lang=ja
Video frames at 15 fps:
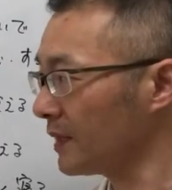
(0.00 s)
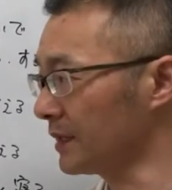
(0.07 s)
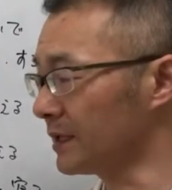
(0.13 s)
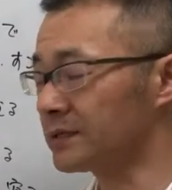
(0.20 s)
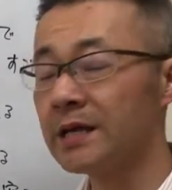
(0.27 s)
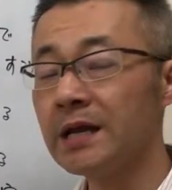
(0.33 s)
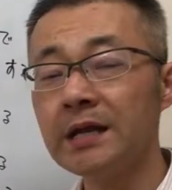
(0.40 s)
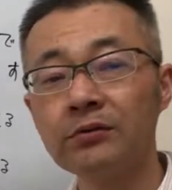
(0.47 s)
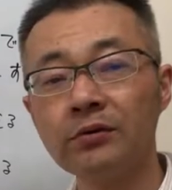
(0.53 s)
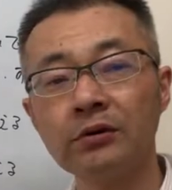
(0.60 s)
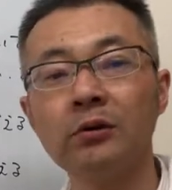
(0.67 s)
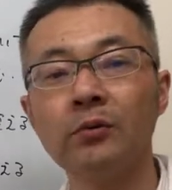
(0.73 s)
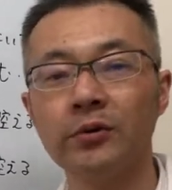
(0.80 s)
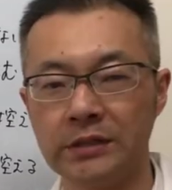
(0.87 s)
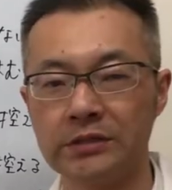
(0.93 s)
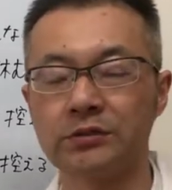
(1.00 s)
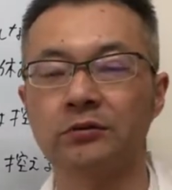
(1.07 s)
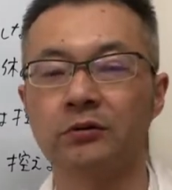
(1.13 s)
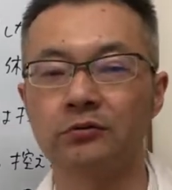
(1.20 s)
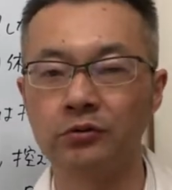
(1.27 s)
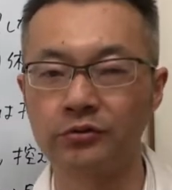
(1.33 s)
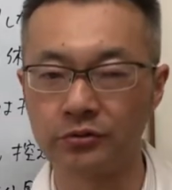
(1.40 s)
で生理の色もねちょっ
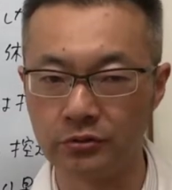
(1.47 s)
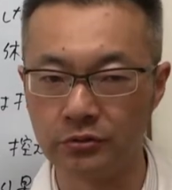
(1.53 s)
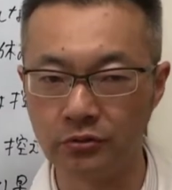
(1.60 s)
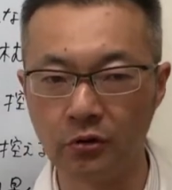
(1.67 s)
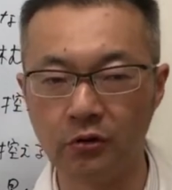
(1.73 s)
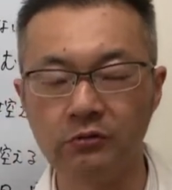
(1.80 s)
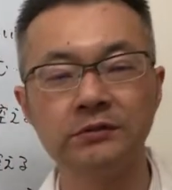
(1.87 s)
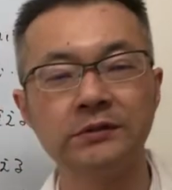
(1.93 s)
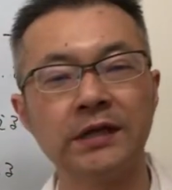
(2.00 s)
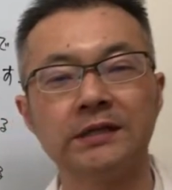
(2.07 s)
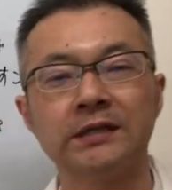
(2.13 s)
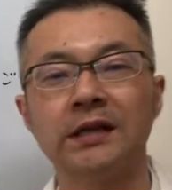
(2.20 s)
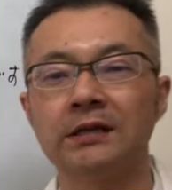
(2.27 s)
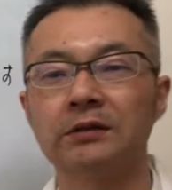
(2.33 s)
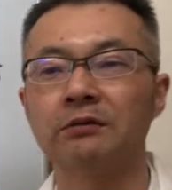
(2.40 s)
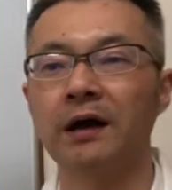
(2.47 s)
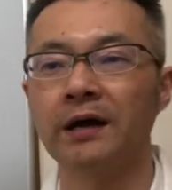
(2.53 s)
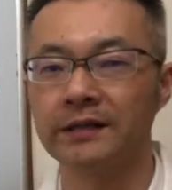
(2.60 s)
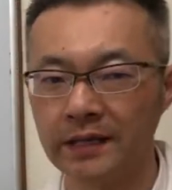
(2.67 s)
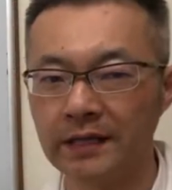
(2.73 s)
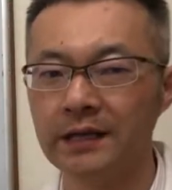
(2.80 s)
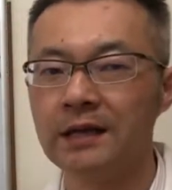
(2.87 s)
とどす黒くなったりと
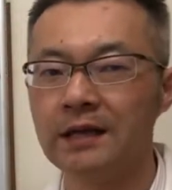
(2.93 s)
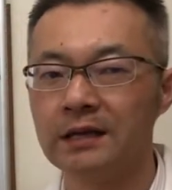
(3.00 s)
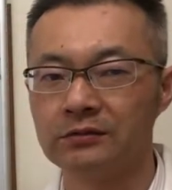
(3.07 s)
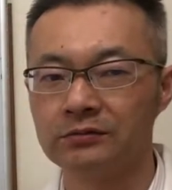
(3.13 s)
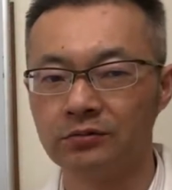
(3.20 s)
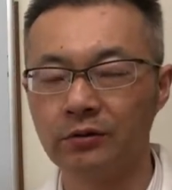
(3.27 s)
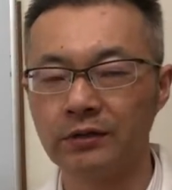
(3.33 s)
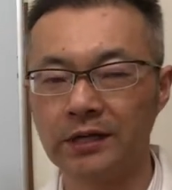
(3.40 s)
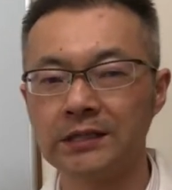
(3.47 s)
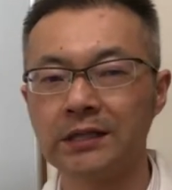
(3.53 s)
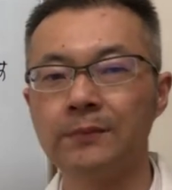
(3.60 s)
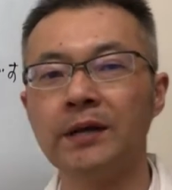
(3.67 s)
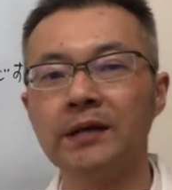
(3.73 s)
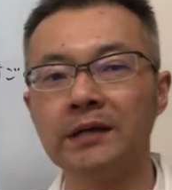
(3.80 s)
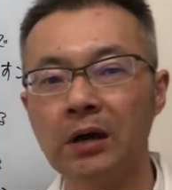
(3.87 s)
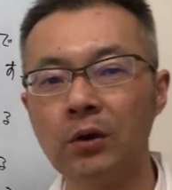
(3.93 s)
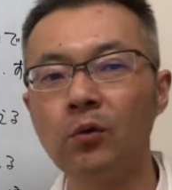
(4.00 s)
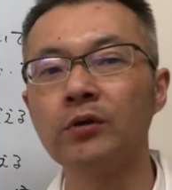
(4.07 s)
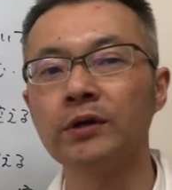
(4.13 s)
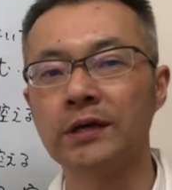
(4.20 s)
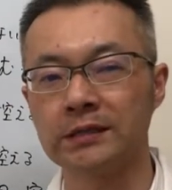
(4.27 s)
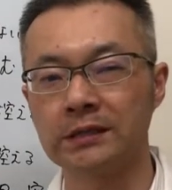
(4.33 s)
かね黒い塊が
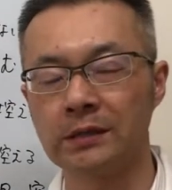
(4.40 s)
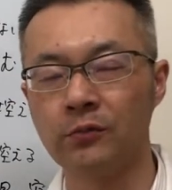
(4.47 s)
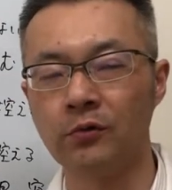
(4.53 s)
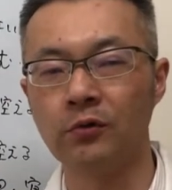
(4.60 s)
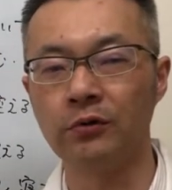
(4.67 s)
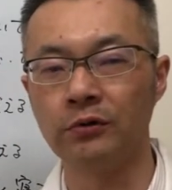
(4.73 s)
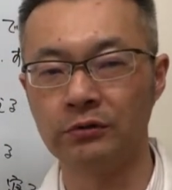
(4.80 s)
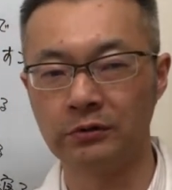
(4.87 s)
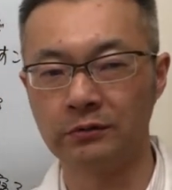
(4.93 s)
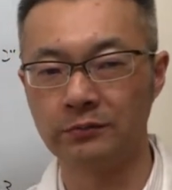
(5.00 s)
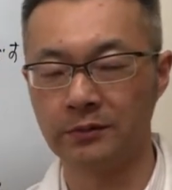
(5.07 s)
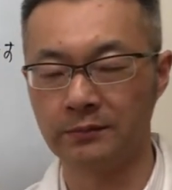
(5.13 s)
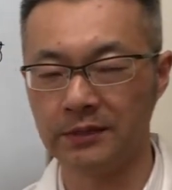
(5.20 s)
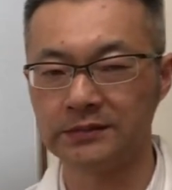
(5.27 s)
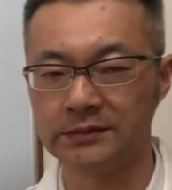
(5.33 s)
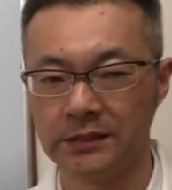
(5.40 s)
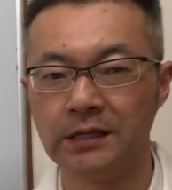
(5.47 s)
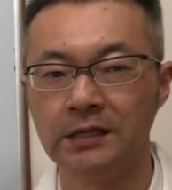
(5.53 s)
多い方も多いと思います